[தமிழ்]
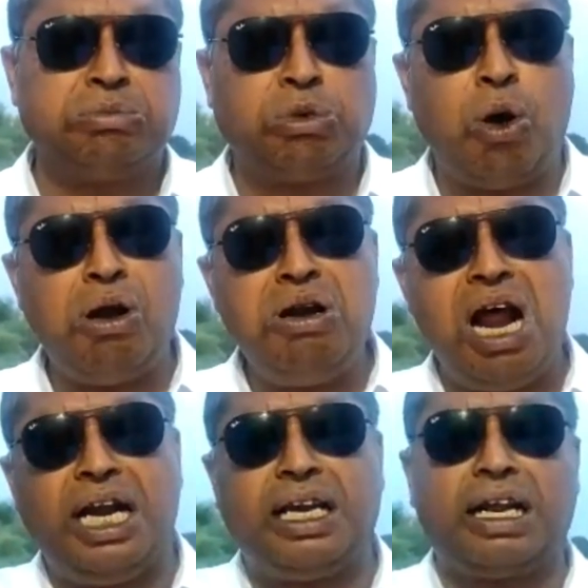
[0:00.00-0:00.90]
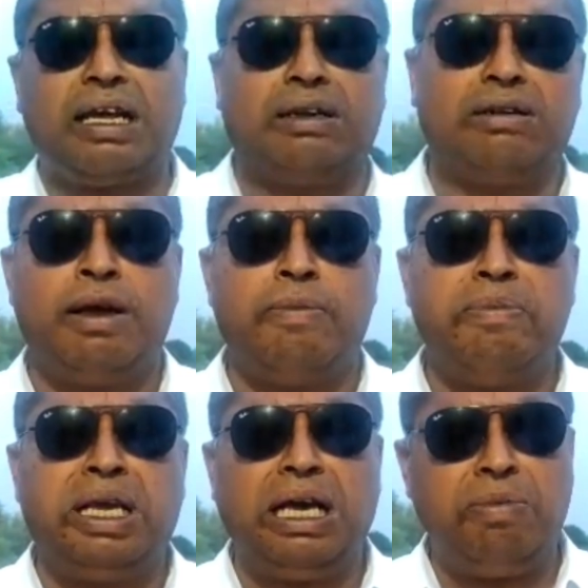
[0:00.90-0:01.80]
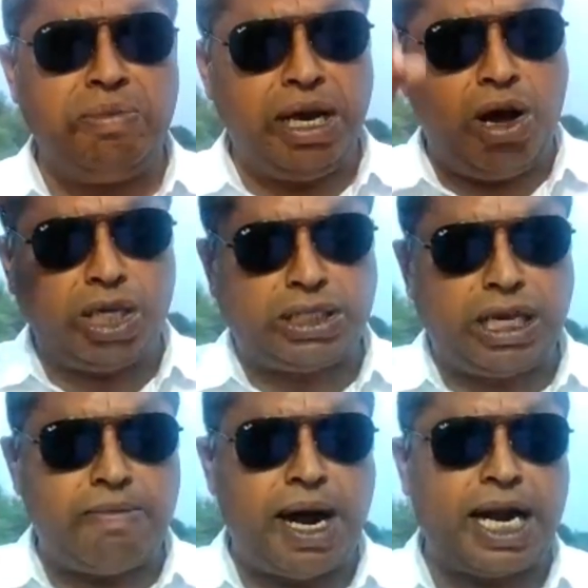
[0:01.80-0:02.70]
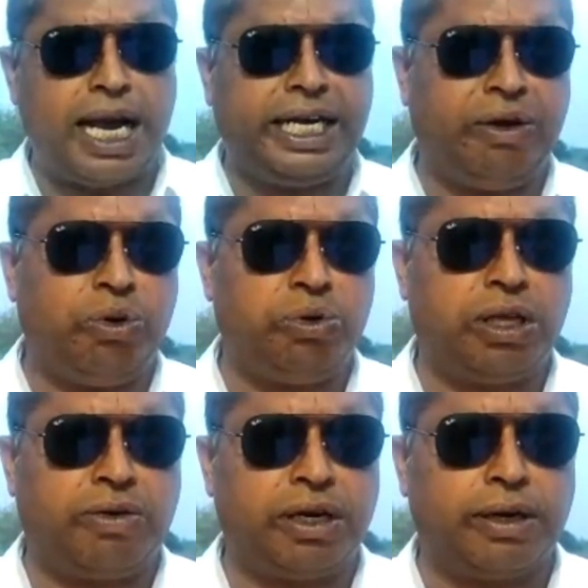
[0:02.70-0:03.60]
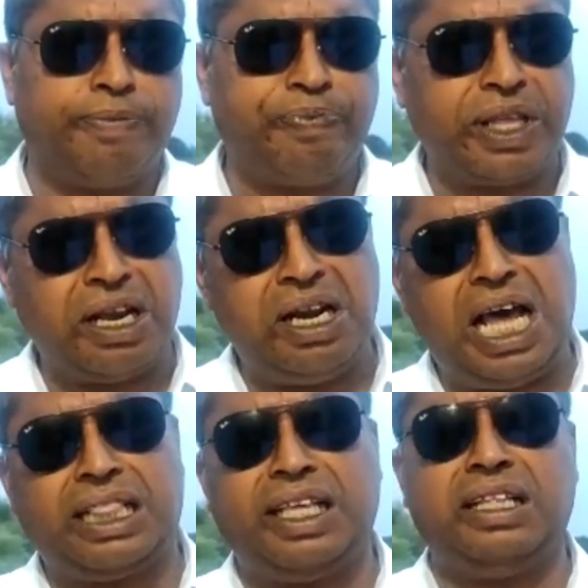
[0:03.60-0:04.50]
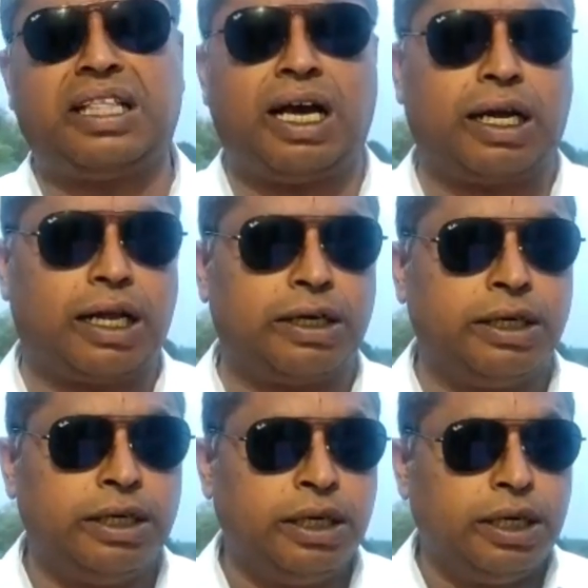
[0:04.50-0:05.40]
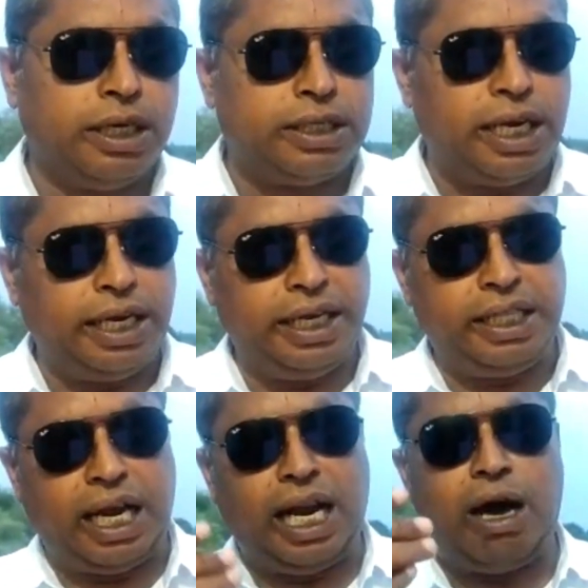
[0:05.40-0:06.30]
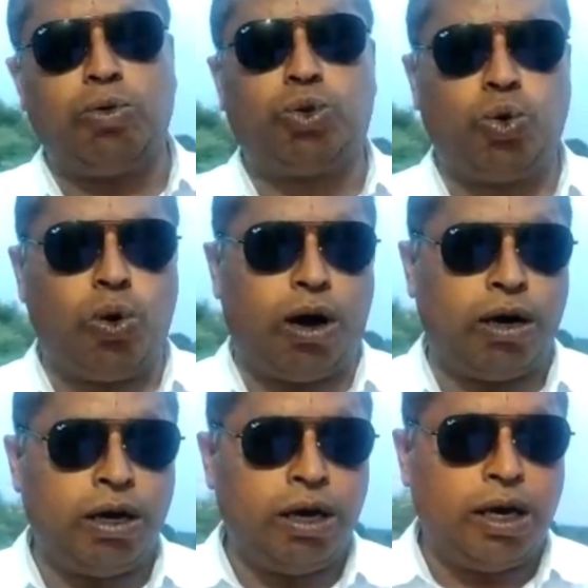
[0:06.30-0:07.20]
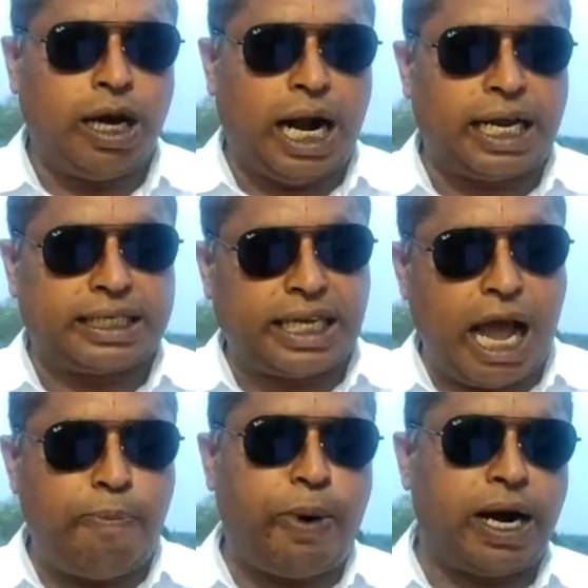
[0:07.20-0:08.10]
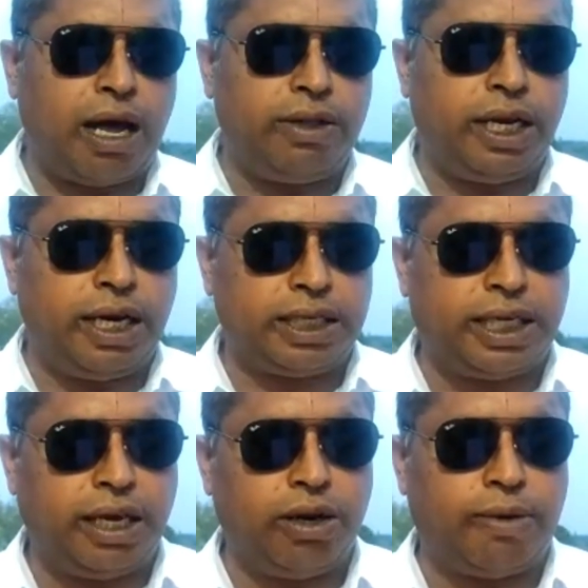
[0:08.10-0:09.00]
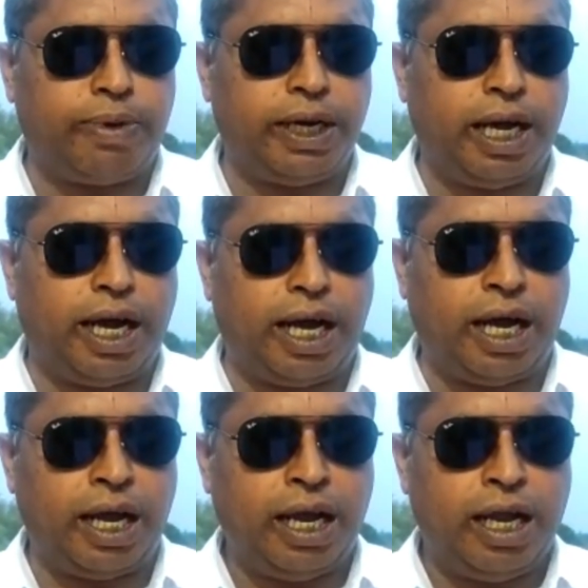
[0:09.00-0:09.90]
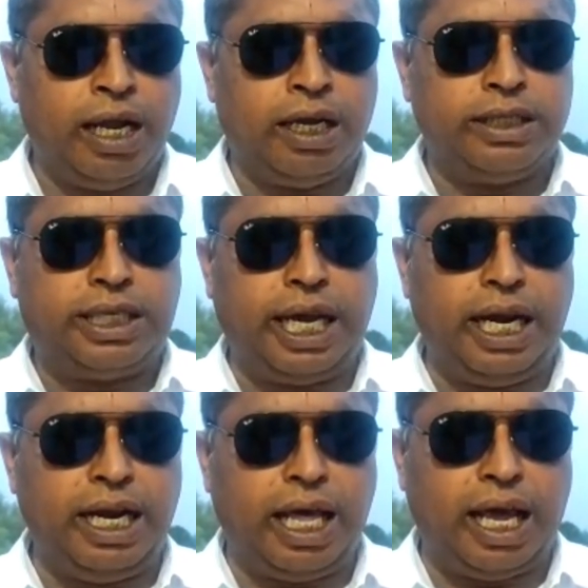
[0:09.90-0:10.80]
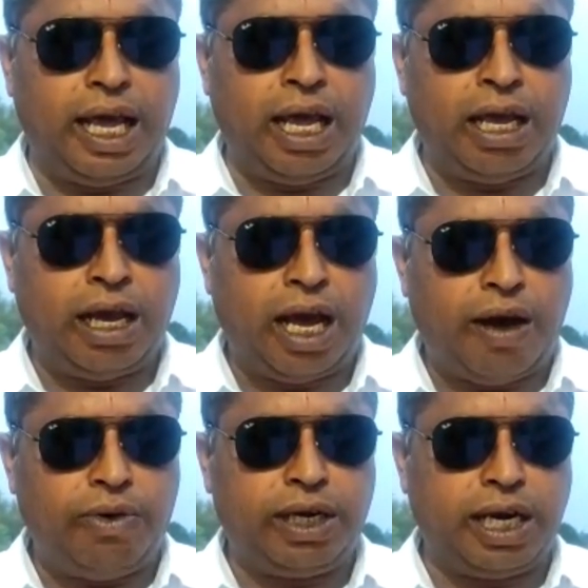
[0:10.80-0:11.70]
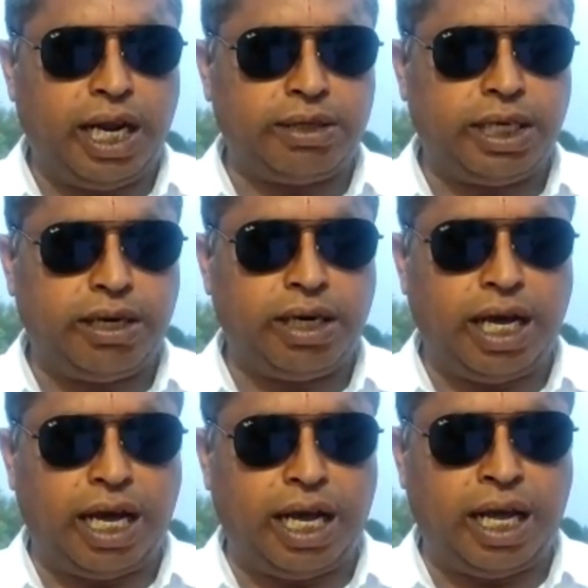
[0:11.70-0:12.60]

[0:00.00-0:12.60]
கொண்டு அடிக்கிறார் மிக மோசமான அடி உழுவுது அவருக்கு எல்லாத்தையும் தாங்குறார் சரி இதெல்லாம் விட்டுருவோம் ஆனால் சாப்பாடாவது என்ன செய்யணும் அப்படின்னா ஜெயிலில் அவருக்கு என்ன செய்யணும்னா